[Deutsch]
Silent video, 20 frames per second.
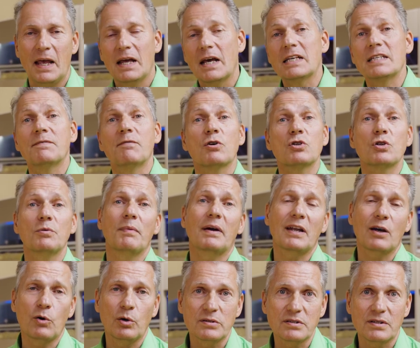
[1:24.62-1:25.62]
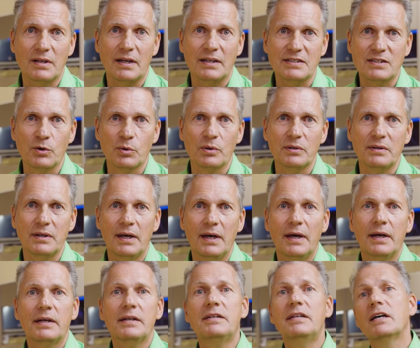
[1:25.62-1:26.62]
Da sind wir schon bei der Konstellation.
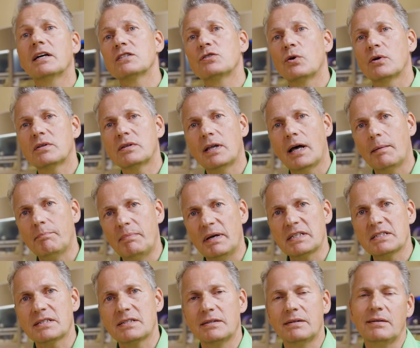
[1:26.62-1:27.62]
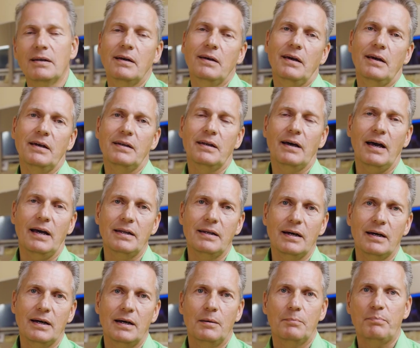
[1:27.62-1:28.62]
Die Tiere sollten am besten in
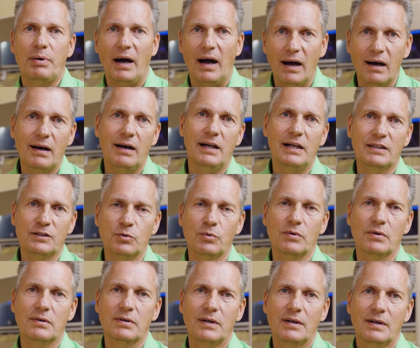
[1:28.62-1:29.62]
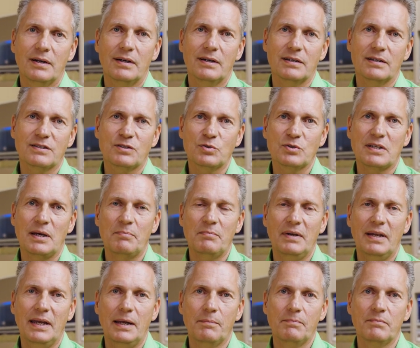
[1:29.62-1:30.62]
einer Paarhaltung äh,
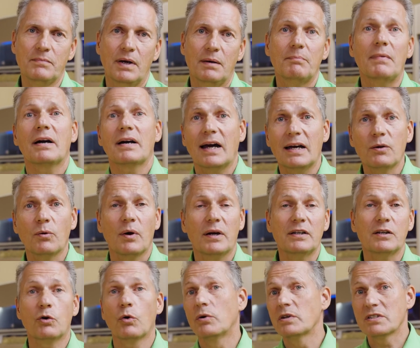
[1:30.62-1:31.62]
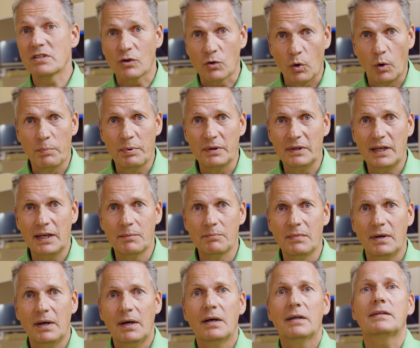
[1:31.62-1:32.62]
zusammenleben. Man kann auch eine größere Gruppe
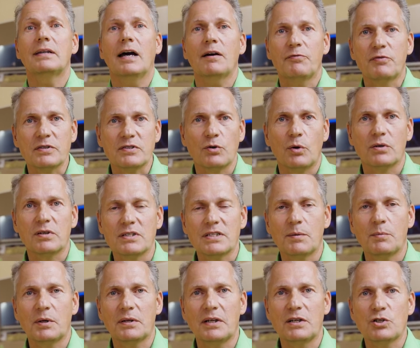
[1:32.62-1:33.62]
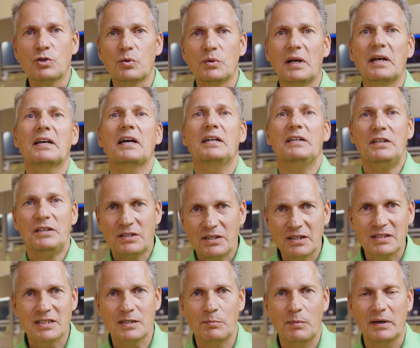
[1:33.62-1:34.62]
nehmen. Dafür sollte es aber dann schon ein
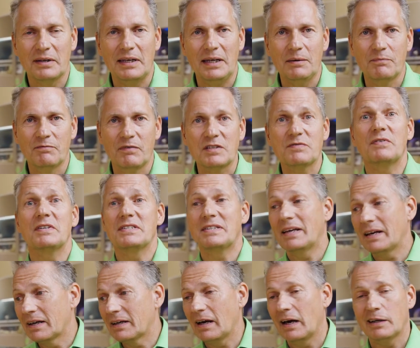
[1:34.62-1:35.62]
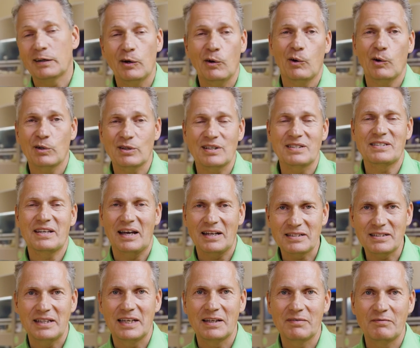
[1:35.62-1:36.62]
Kaninchenzimmer geben, was wir sehr gerne auch euch ans
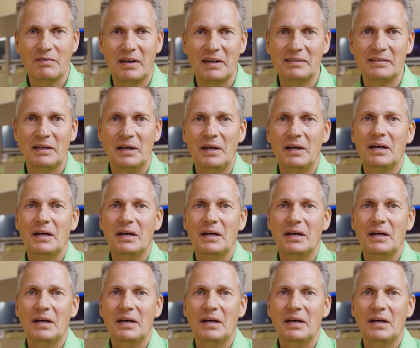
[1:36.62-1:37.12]
Herz legen werden.